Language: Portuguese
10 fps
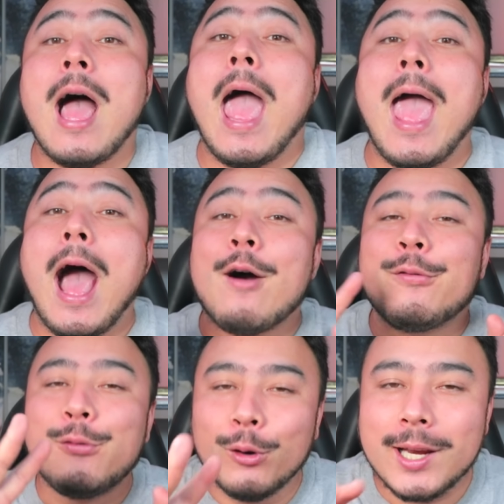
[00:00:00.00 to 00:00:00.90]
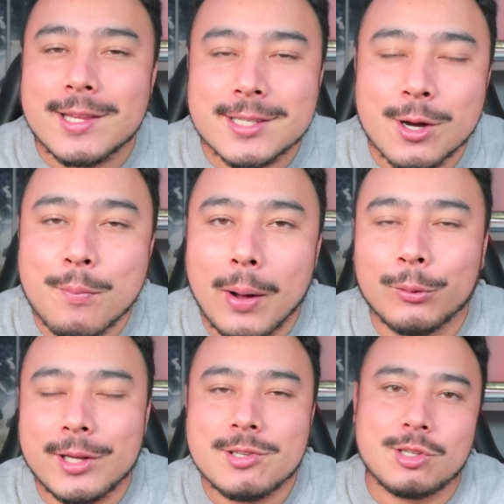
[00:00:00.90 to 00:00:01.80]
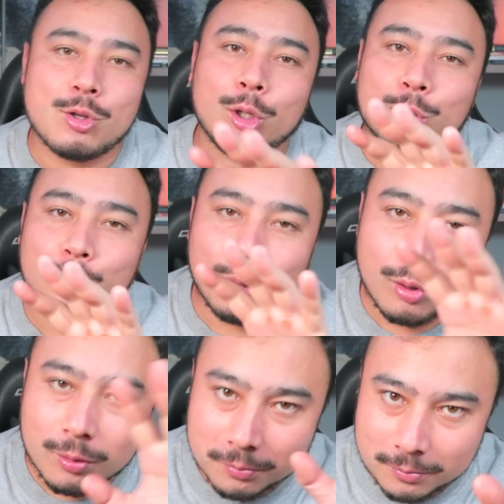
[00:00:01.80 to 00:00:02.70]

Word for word: É a Folha de São Paulo que diz, só tô